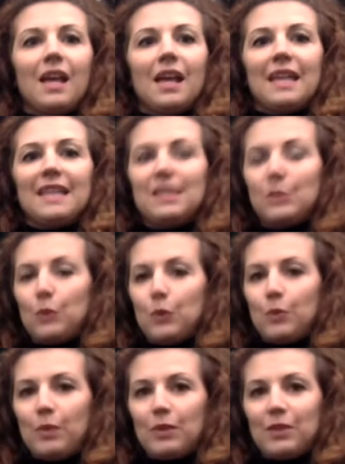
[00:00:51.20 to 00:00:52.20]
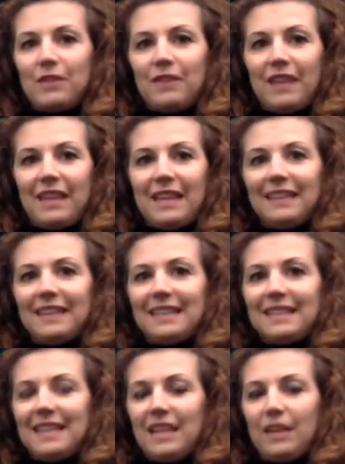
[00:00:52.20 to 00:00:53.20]
Esistono numerose varietà di
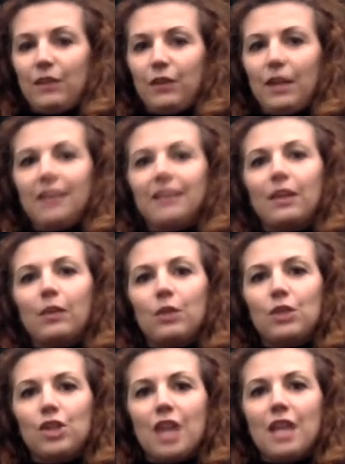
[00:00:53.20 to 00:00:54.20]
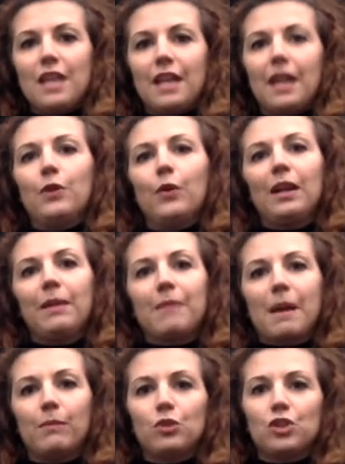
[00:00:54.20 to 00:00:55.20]
azalee fiorenti tra cui scegliere, noi ne
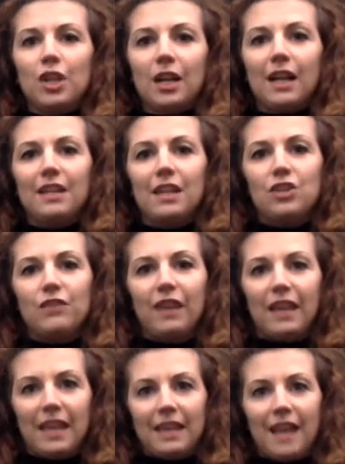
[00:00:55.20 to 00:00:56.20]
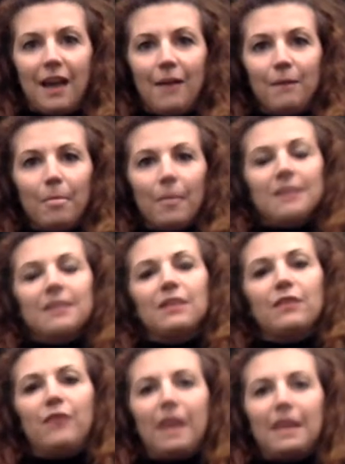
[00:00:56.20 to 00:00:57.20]
abbiamo circa 10 varietà. Si
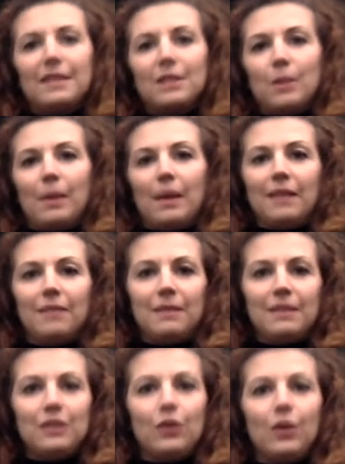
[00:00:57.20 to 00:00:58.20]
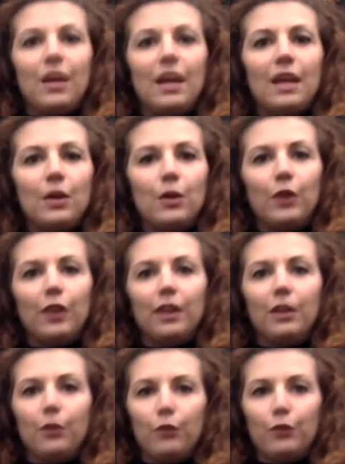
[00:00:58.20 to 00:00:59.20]
differenziano per la dimensione e il colore
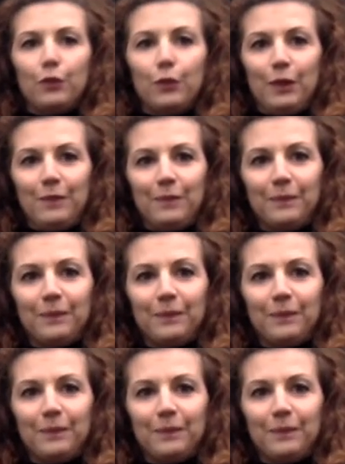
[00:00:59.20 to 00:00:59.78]
dei loro fiori.